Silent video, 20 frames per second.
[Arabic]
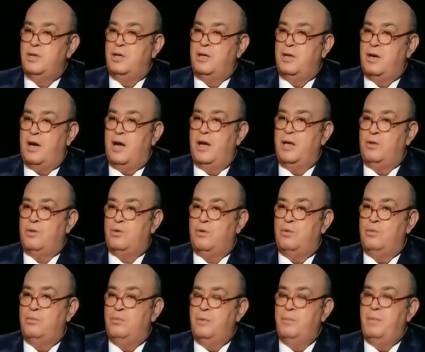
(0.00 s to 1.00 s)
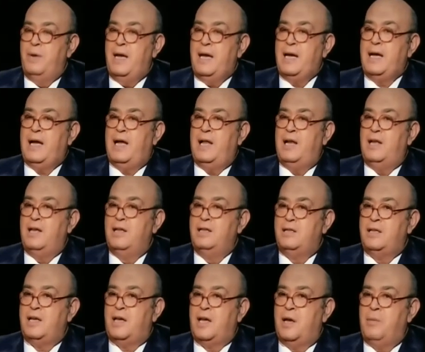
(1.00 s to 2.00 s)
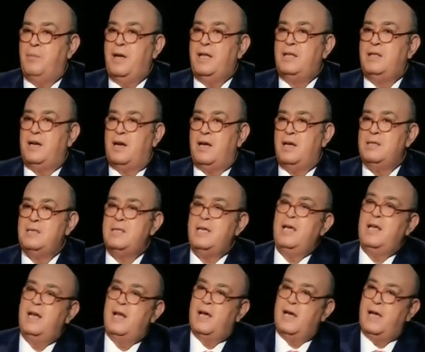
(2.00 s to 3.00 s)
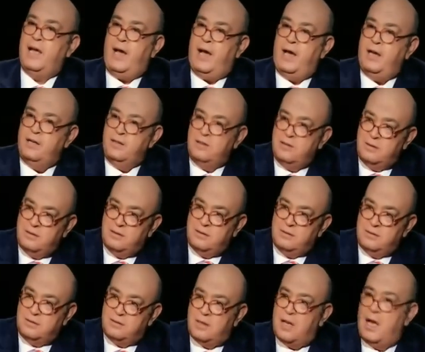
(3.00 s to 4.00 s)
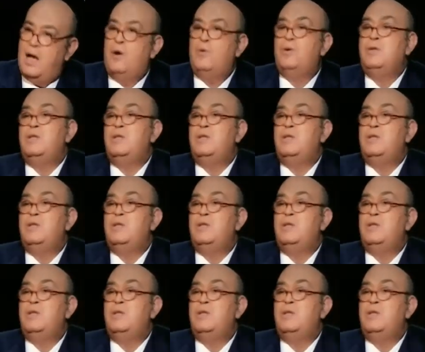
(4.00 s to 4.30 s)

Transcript: رايته مما يجعل انتخابات رئاسيه ناجحه أو